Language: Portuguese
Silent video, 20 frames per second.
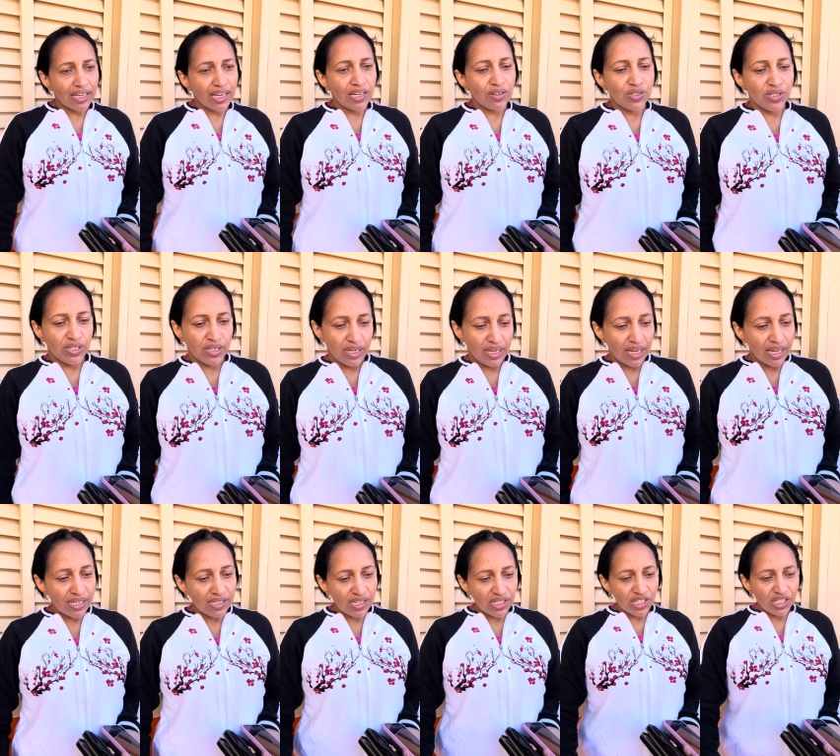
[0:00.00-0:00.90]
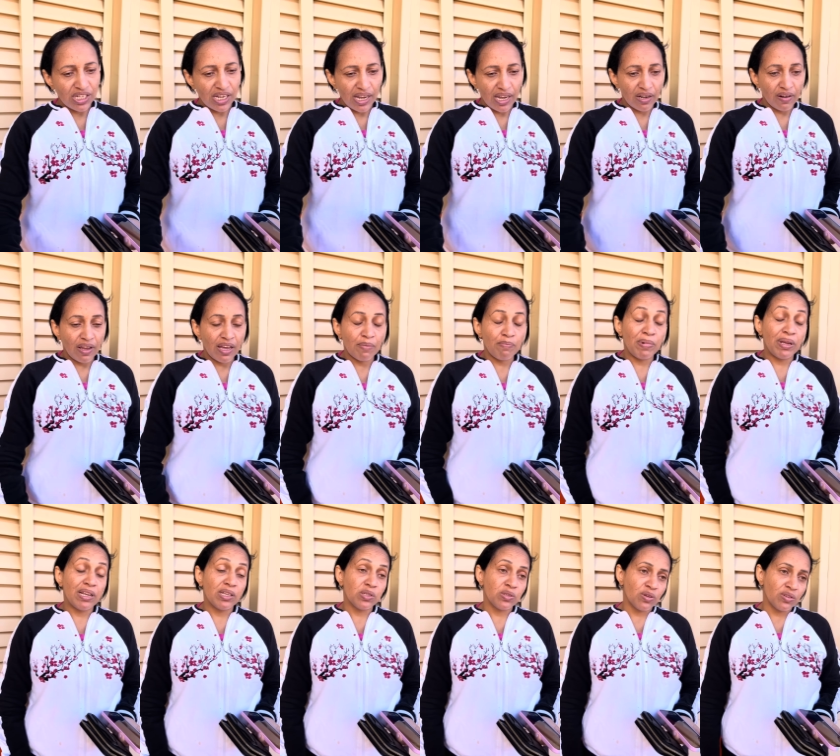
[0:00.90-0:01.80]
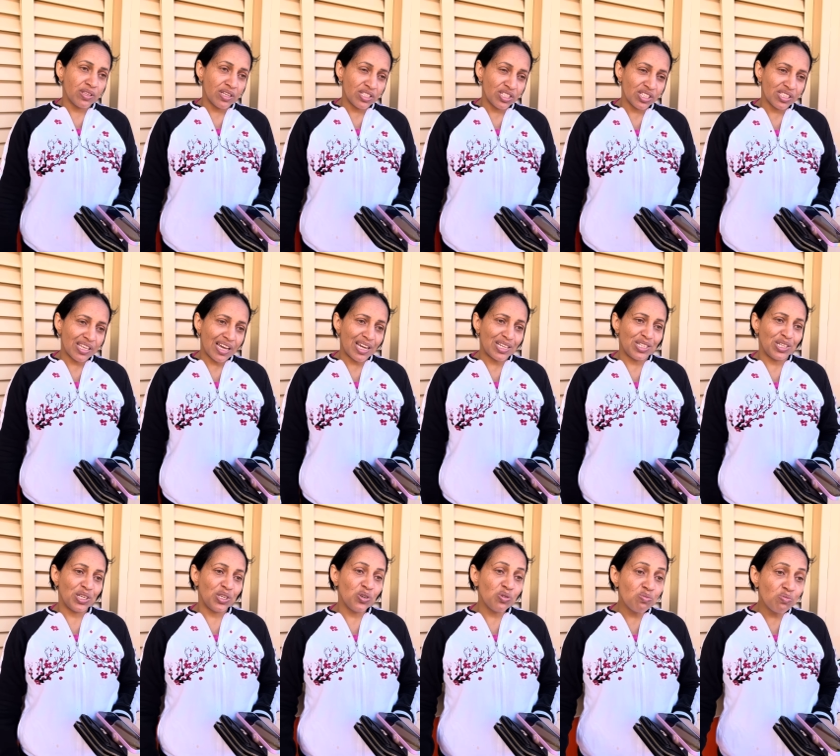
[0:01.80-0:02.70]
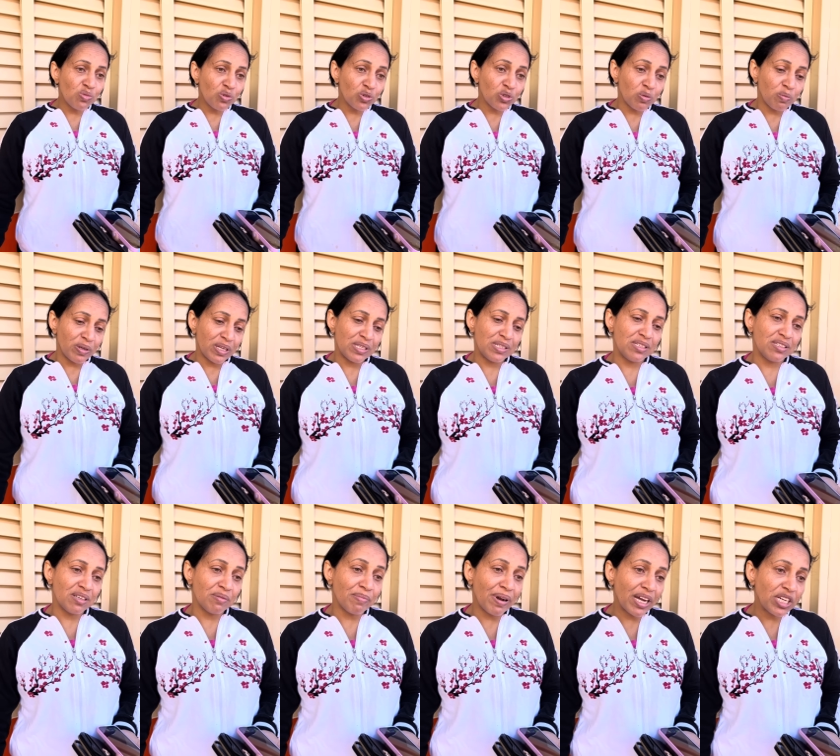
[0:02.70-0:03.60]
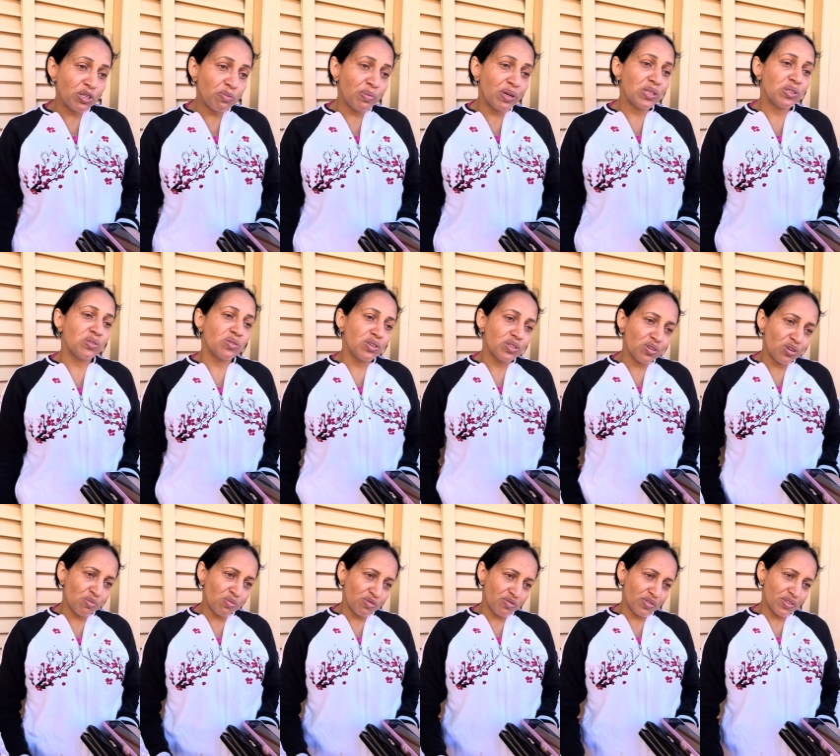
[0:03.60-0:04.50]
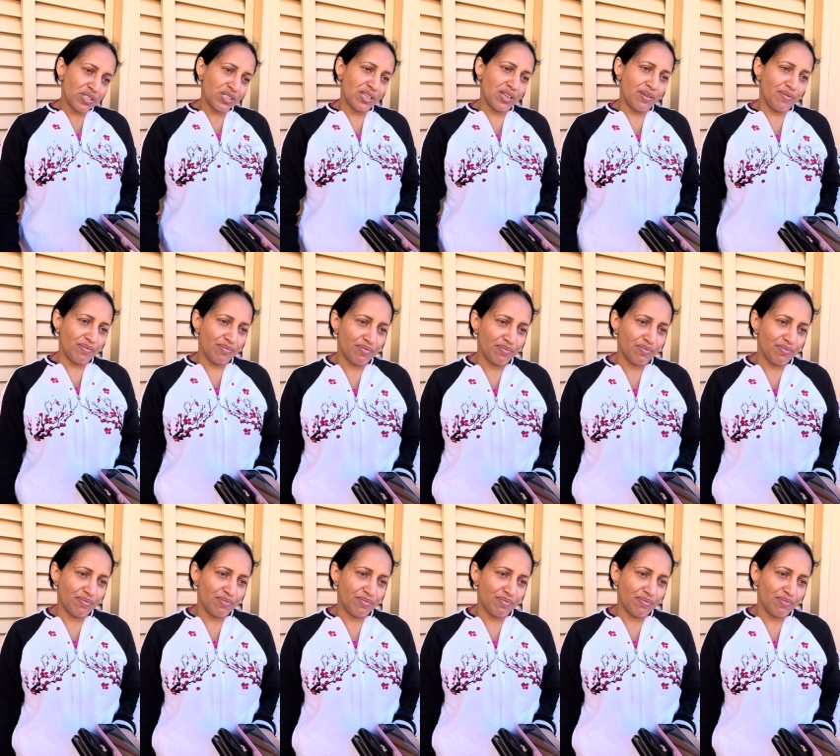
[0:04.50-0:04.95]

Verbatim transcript: garotinha. Esse dinheiro é pela sua honestidade e o mundo precisa mais de pessoas como você.